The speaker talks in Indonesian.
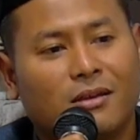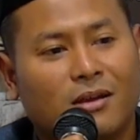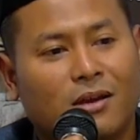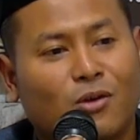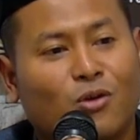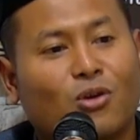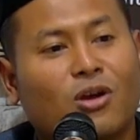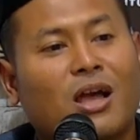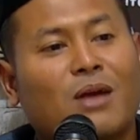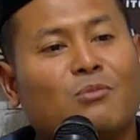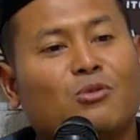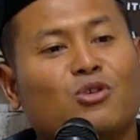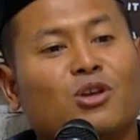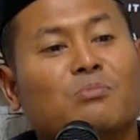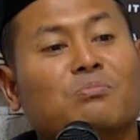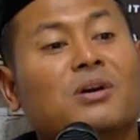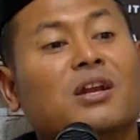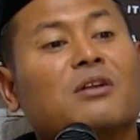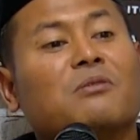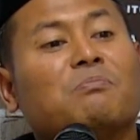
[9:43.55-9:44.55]
Kalau kami udah
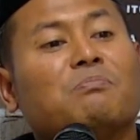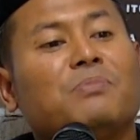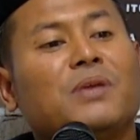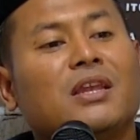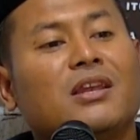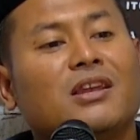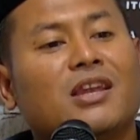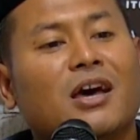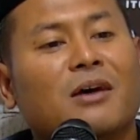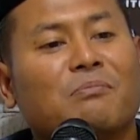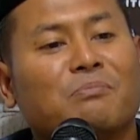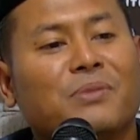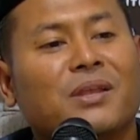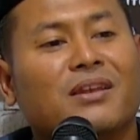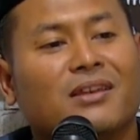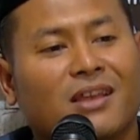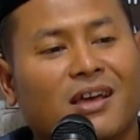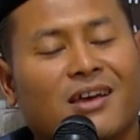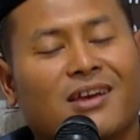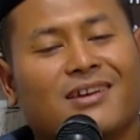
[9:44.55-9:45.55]

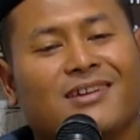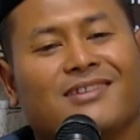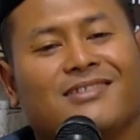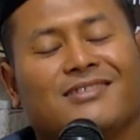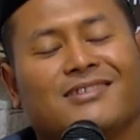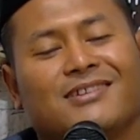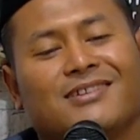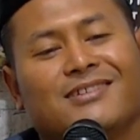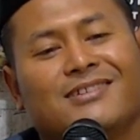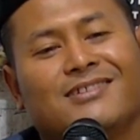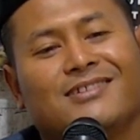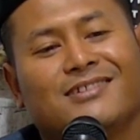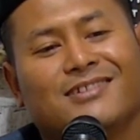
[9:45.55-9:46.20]
berpindah-pindah gitu ya.